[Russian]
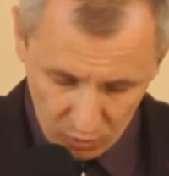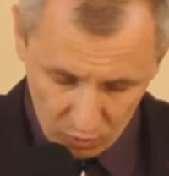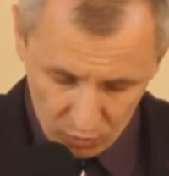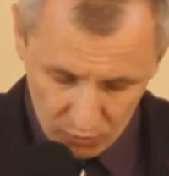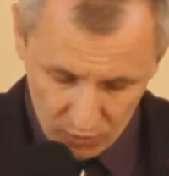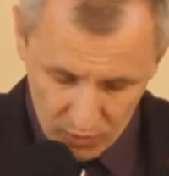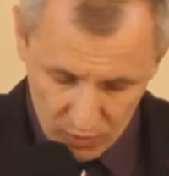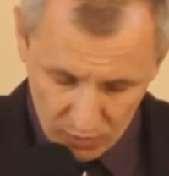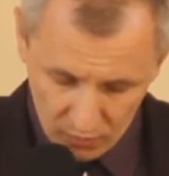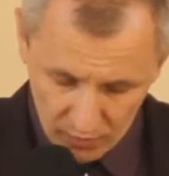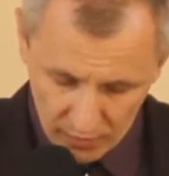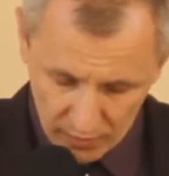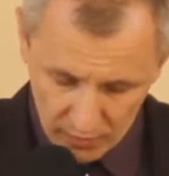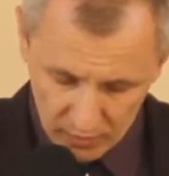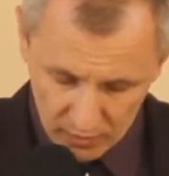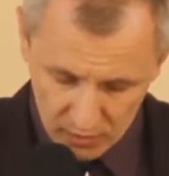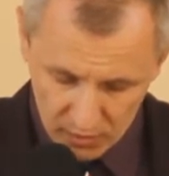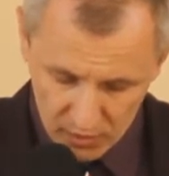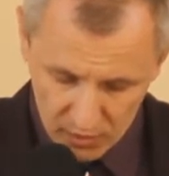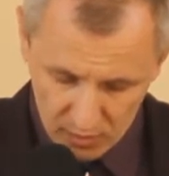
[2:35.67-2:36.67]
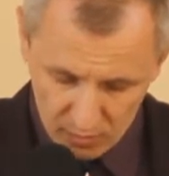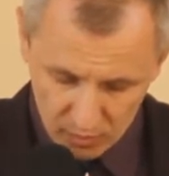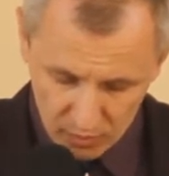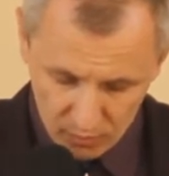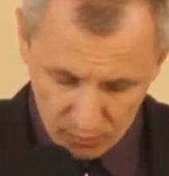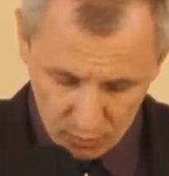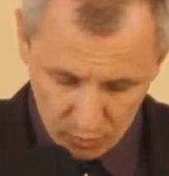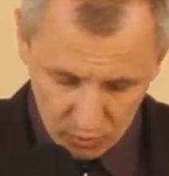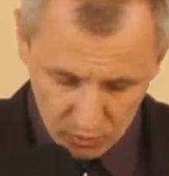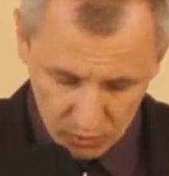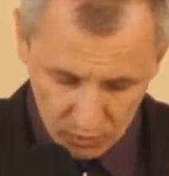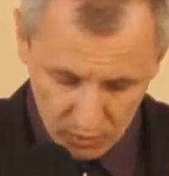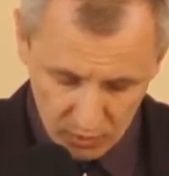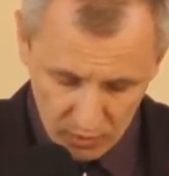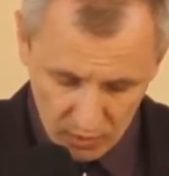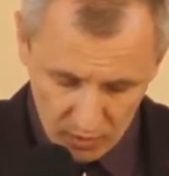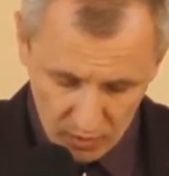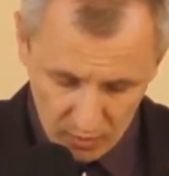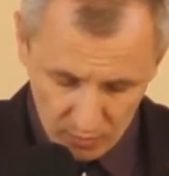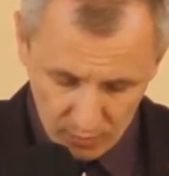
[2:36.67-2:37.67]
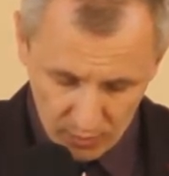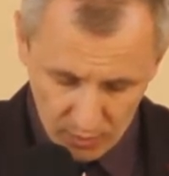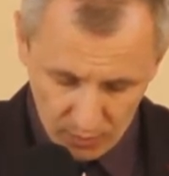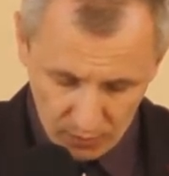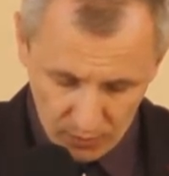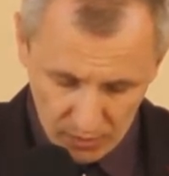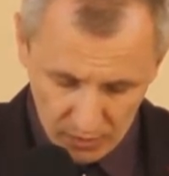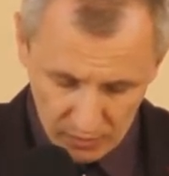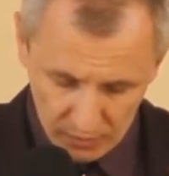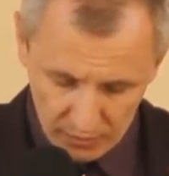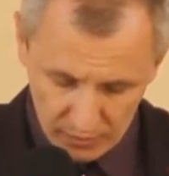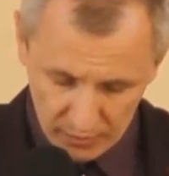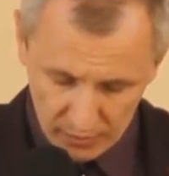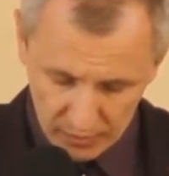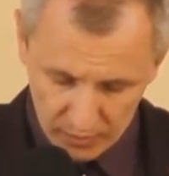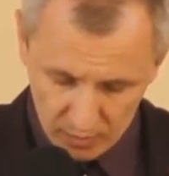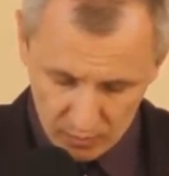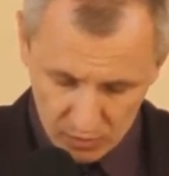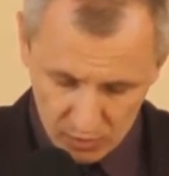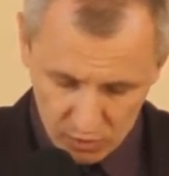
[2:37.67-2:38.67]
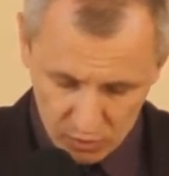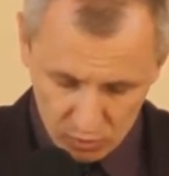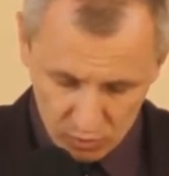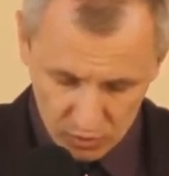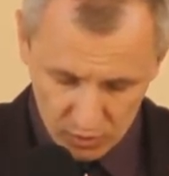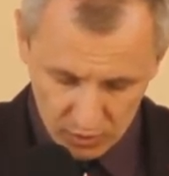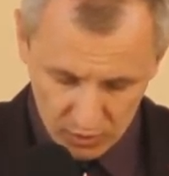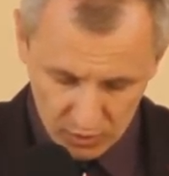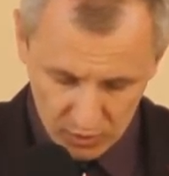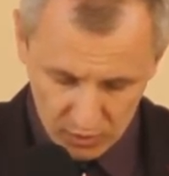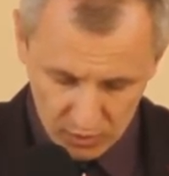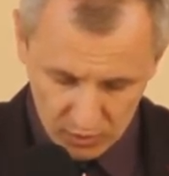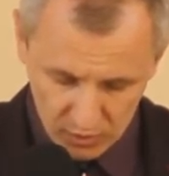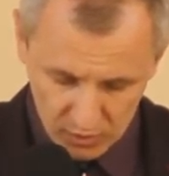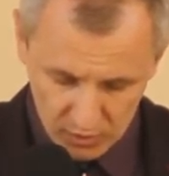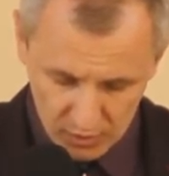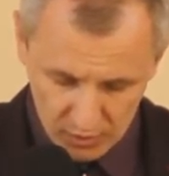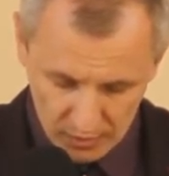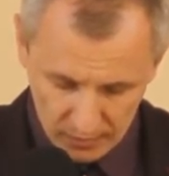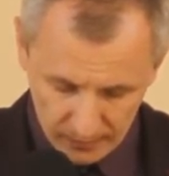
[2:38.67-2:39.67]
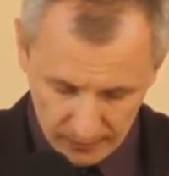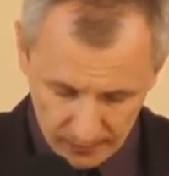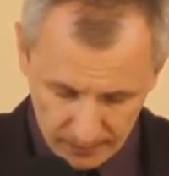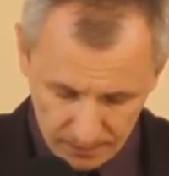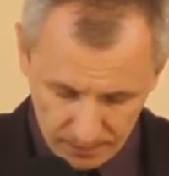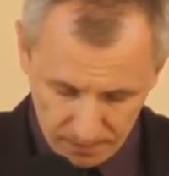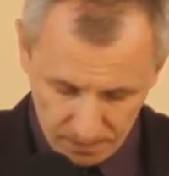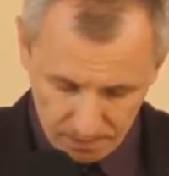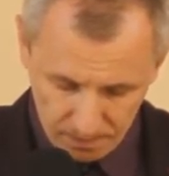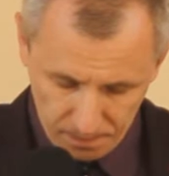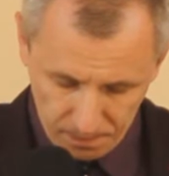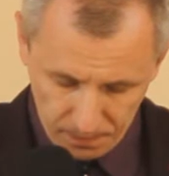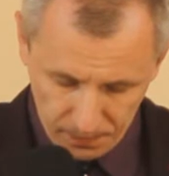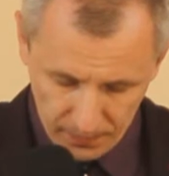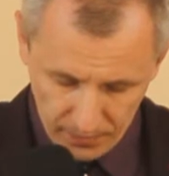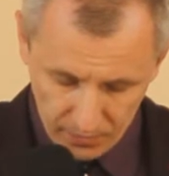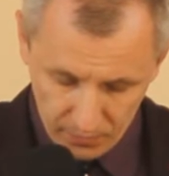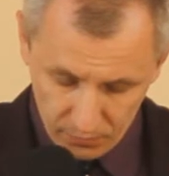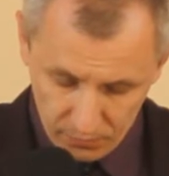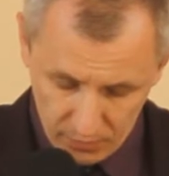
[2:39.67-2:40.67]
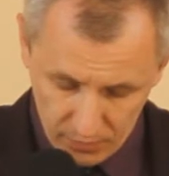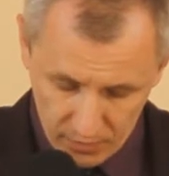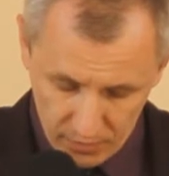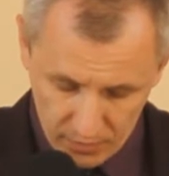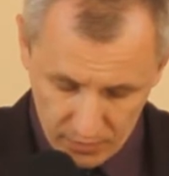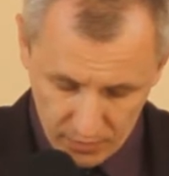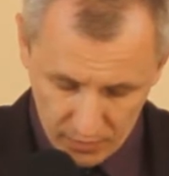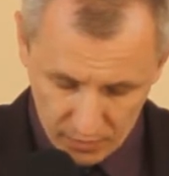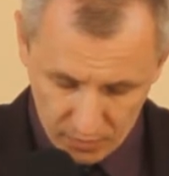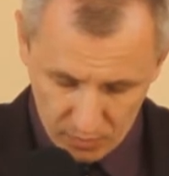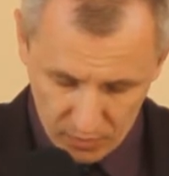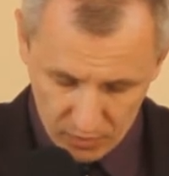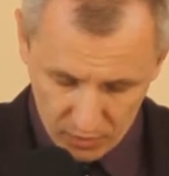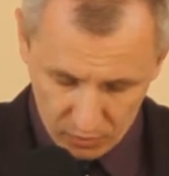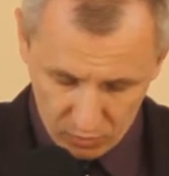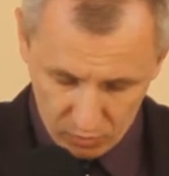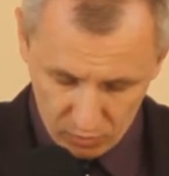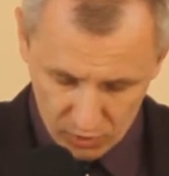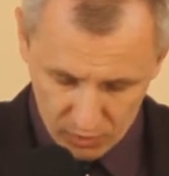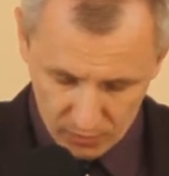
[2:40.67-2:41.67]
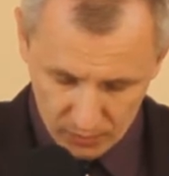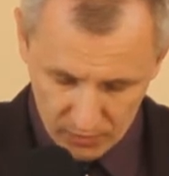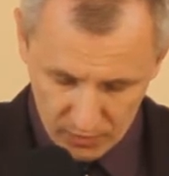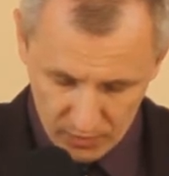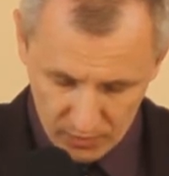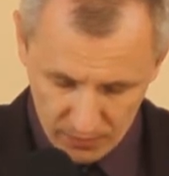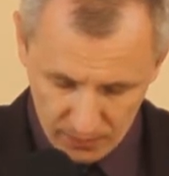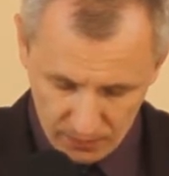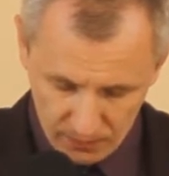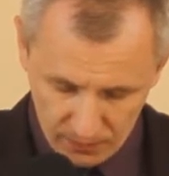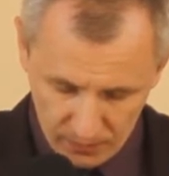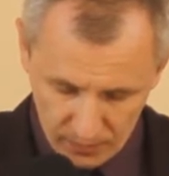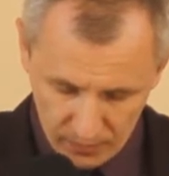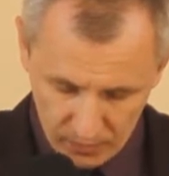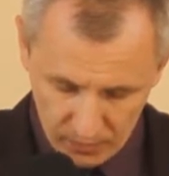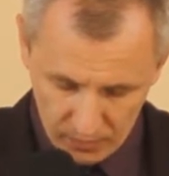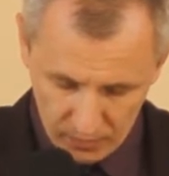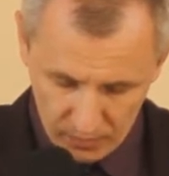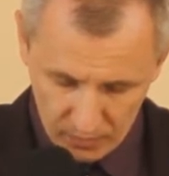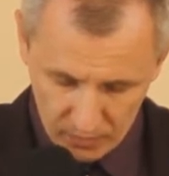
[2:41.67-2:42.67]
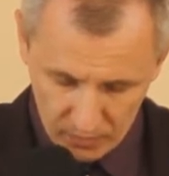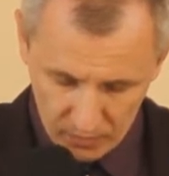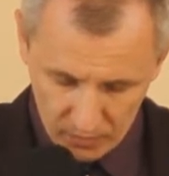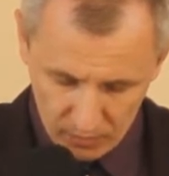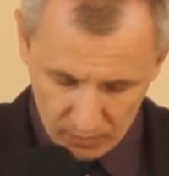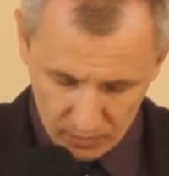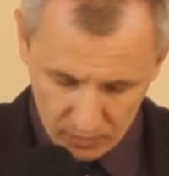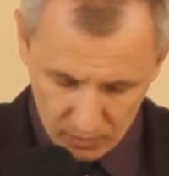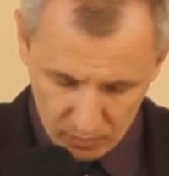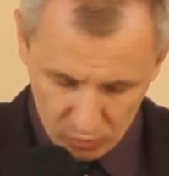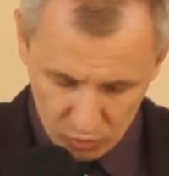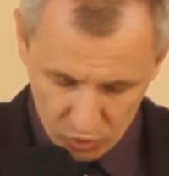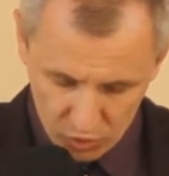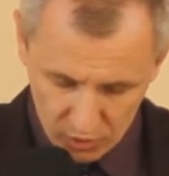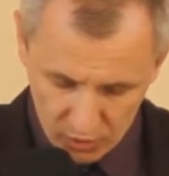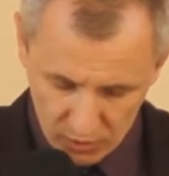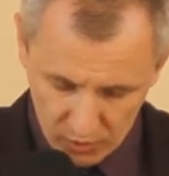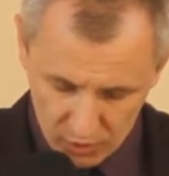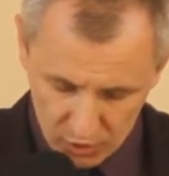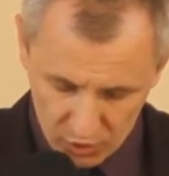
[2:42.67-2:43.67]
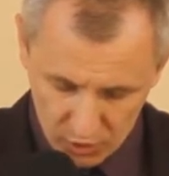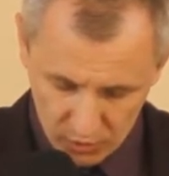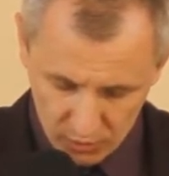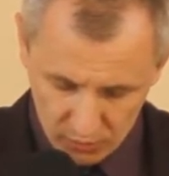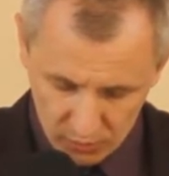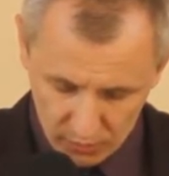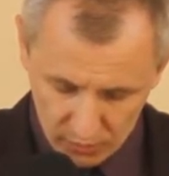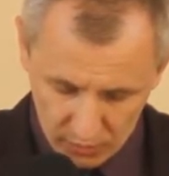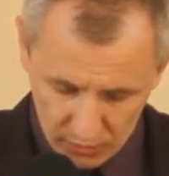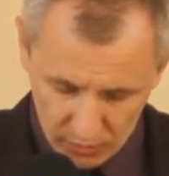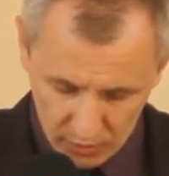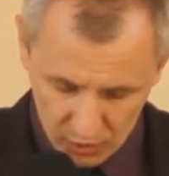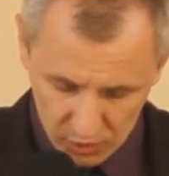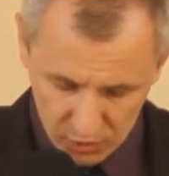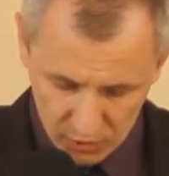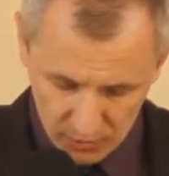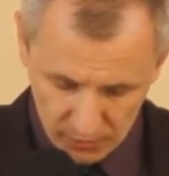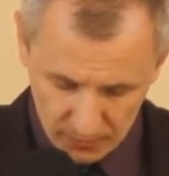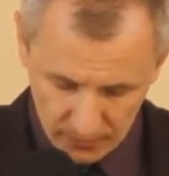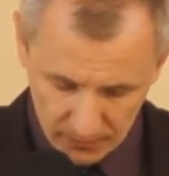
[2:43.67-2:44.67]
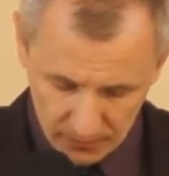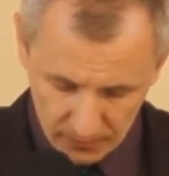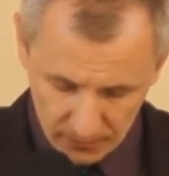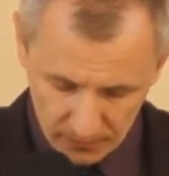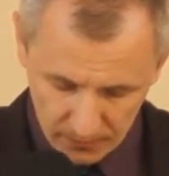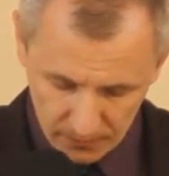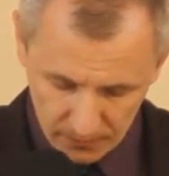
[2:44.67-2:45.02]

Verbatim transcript: Увидев это, Симон Петр припал коленами Иисуса и сказал, «Выйди от меня, Господи, потому что я человек грешный».